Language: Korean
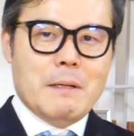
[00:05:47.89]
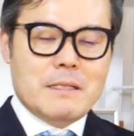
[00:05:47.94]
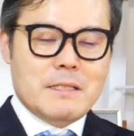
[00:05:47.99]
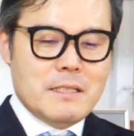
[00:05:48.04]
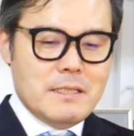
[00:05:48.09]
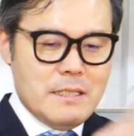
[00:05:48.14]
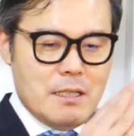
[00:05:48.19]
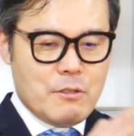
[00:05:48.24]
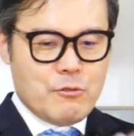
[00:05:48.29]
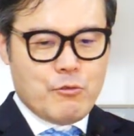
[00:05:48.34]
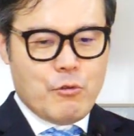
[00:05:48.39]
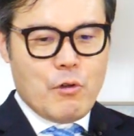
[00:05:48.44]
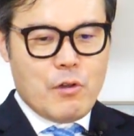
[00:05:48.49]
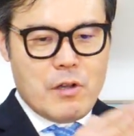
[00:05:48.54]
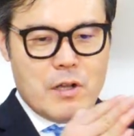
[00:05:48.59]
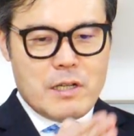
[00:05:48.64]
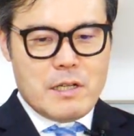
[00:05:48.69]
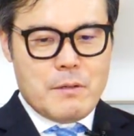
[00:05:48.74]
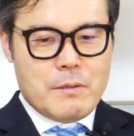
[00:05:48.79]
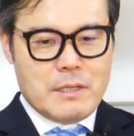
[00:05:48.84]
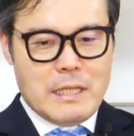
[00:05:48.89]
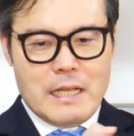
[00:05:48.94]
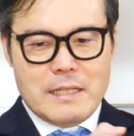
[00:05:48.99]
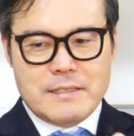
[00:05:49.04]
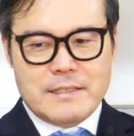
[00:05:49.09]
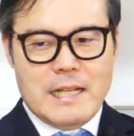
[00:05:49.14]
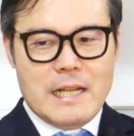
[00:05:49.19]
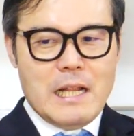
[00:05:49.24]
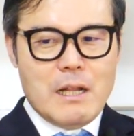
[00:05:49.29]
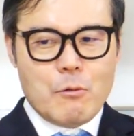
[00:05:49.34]
마치 이제 규격
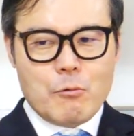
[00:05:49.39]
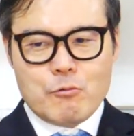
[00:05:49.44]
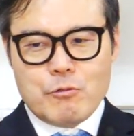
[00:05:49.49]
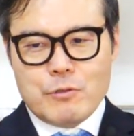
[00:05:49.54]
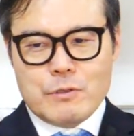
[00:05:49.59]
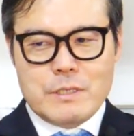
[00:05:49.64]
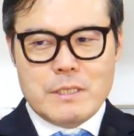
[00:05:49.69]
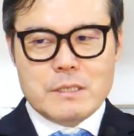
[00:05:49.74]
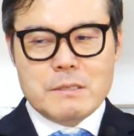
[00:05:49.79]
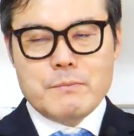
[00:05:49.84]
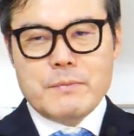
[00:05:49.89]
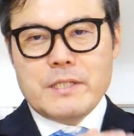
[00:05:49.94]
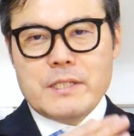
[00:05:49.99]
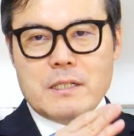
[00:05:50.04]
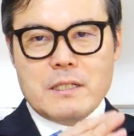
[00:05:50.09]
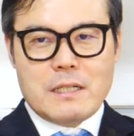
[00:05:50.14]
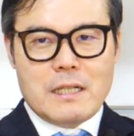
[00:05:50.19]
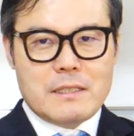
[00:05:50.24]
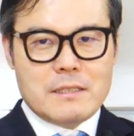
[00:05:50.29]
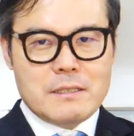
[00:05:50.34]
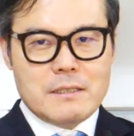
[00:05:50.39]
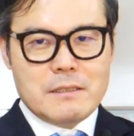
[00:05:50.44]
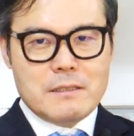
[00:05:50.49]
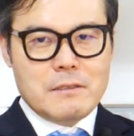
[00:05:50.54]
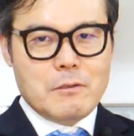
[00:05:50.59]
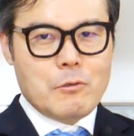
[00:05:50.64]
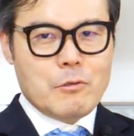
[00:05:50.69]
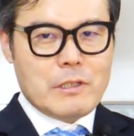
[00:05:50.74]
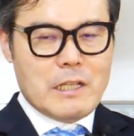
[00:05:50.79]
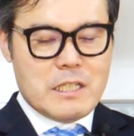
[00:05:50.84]
가격이 잘라놓고 이제 음식
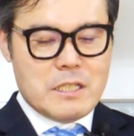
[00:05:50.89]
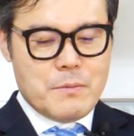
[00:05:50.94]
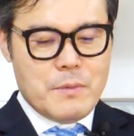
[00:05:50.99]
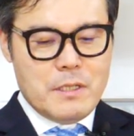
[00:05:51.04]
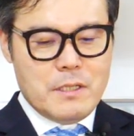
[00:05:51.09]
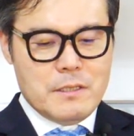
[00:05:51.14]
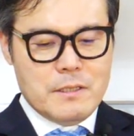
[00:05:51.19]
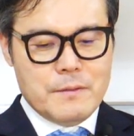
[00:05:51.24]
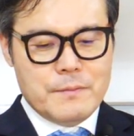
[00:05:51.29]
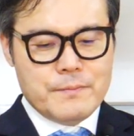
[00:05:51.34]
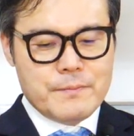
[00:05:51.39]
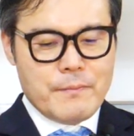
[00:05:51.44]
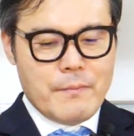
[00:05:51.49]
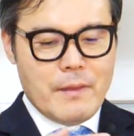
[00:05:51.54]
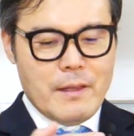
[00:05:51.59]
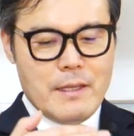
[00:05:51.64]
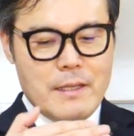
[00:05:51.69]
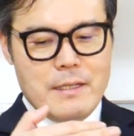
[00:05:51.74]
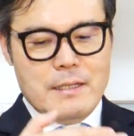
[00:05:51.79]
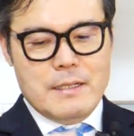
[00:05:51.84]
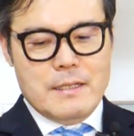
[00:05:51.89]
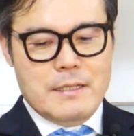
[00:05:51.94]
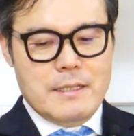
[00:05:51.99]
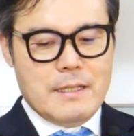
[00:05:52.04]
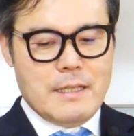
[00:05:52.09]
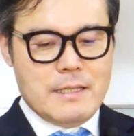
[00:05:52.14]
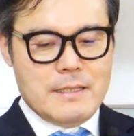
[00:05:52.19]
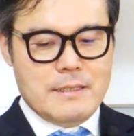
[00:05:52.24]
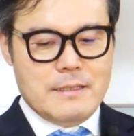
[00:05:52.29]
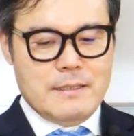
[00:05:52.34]
같은 걸로 따지면은
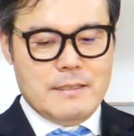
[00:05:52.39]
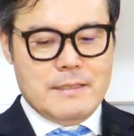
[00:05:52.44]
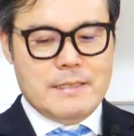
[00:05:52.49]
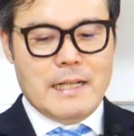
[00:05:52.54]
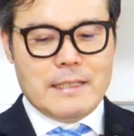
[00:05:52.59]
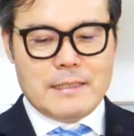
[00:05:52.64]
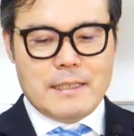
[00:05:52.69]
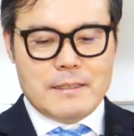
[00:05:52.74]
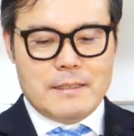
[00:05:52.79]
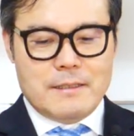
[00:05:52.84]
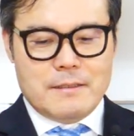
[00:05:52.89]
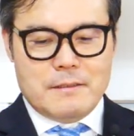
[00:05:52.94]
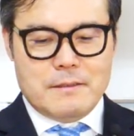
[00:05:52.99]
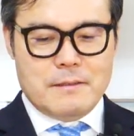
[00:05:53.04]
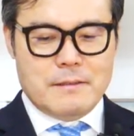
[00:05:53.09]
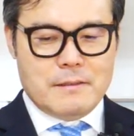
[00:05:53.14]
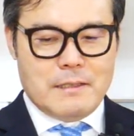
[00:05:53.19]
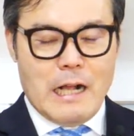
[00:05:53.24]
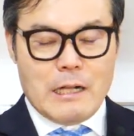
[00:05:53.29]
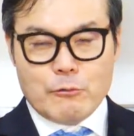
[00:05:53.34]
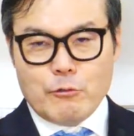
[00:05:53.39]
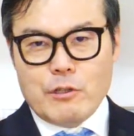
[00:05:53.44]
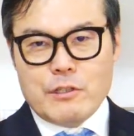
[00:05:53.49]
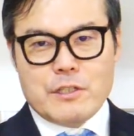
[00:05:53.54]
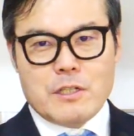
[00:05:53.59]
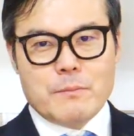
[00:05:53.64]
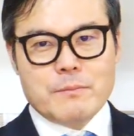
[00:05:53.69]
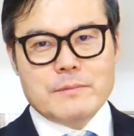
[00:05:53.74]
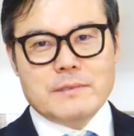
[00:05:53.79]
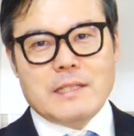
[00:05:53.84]
이게 싹다
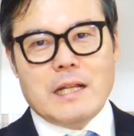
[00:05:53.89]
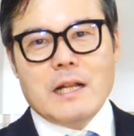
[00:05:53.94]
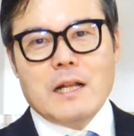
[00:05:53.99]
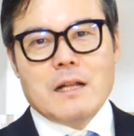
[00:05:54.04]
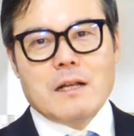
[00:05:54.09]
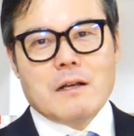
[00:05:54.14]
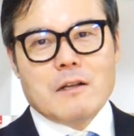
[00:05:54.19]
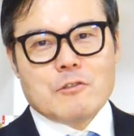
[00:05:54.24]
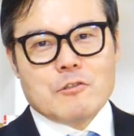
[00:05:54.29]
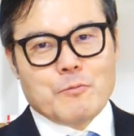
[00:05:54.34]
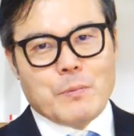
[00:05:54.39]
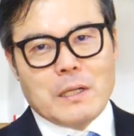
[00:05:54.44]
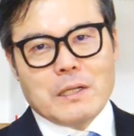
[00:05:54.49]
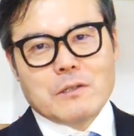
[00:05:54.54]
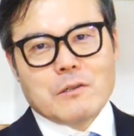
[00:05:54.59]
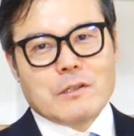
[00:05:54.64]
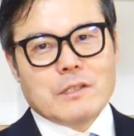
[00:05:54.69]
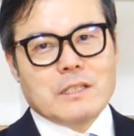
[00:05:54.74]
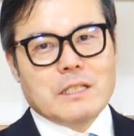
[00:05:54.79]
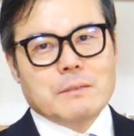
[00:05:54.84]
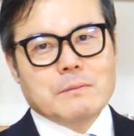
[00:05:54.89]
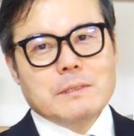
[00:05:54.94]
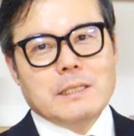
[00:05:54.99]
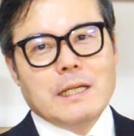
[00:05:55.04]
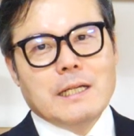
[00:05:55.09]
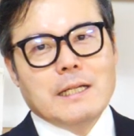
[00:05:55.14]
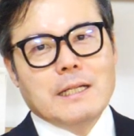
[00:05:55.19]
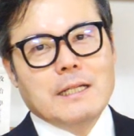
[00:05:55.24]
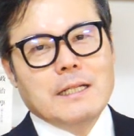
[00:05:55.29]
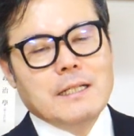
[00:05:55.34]
깍두기처럼 잘라가지고 파는 거기
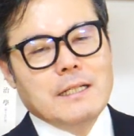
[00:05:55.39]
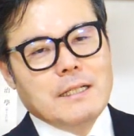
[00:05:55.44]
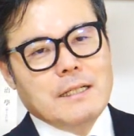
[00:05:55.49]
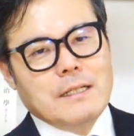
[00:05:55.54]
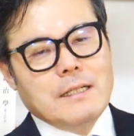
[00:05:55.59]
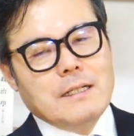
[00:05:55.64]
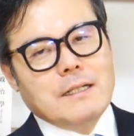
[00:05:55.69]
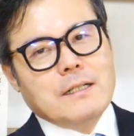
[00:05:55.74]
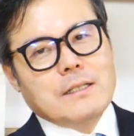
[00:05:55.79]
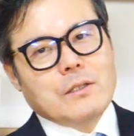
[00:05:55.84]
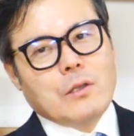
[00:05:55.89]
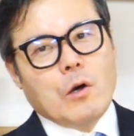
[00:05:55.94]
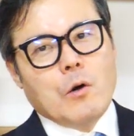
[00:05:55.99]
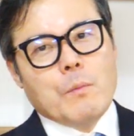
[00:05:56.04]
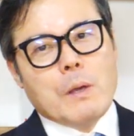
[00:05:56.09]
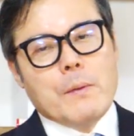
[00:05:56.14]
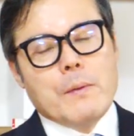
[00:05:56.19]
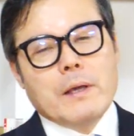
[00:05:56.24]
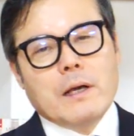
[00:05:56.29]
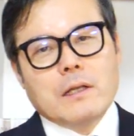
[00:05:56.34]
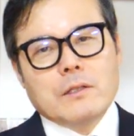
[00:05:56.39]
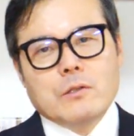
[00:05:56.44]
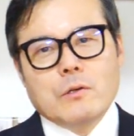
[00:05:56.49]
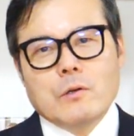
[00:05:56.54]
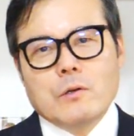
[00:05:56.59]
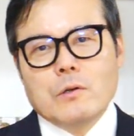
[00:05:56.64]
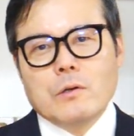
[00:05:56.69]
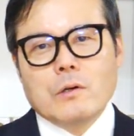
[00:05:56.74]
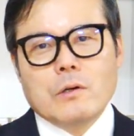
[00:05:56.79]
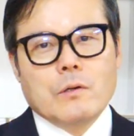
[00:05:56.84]
때문에 더 매매가
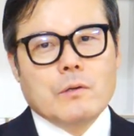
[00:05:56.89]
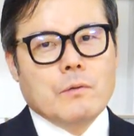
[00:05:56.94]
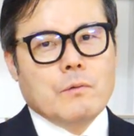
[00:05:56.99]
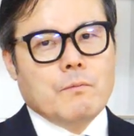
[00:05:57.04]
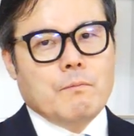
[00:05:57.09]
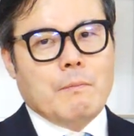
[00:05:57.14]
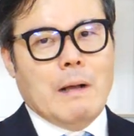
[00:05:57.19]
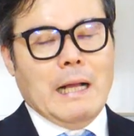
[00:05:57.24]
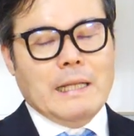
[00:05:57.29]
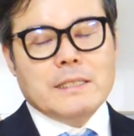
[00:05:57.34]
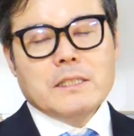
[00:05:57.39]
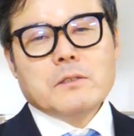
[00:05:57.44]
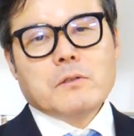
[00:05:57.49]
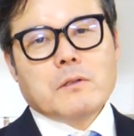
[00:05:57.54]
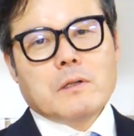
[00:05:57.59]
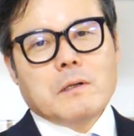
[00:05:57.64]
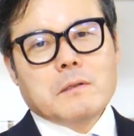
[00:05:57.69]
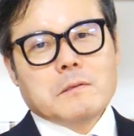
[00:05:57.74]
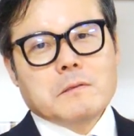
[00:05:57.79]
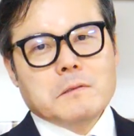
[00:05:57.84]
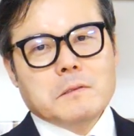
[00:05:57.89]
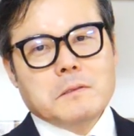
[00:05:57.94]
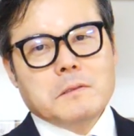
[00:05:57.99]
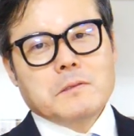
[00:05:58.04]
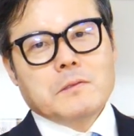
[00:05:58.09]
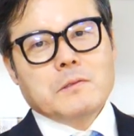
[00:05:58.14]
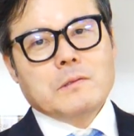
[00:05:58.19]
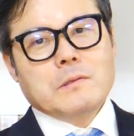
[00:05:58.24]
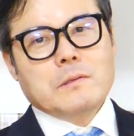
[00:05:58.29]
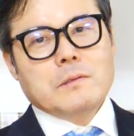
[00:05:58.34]
더 많이 일어나고
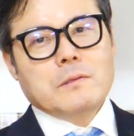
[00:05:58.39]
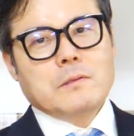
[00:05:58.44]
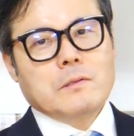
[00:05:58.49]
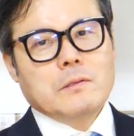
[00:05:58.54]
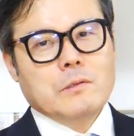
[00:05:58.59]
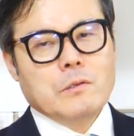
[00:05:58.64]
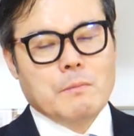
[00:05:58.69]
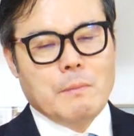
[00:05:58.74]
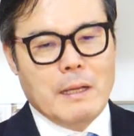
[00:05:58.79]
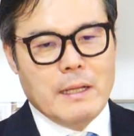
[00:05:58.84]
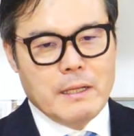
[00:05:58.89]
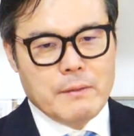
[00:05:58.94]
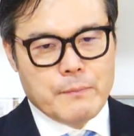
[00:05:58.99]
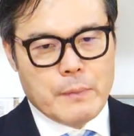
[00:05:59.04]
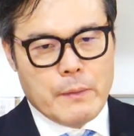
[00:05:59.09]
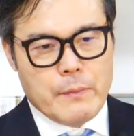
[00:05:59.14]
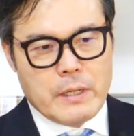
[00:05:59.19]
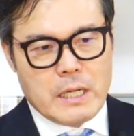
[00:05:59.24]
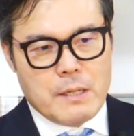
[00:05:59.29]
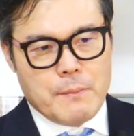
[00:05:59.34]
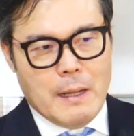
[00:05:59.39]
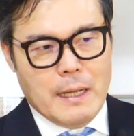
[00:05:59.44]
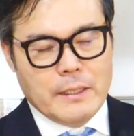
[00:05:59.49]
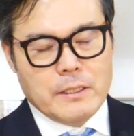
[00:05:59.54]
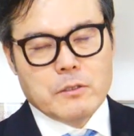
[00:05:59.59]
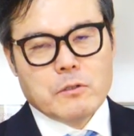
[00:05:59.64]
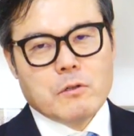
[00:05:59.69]
또 매매가 많이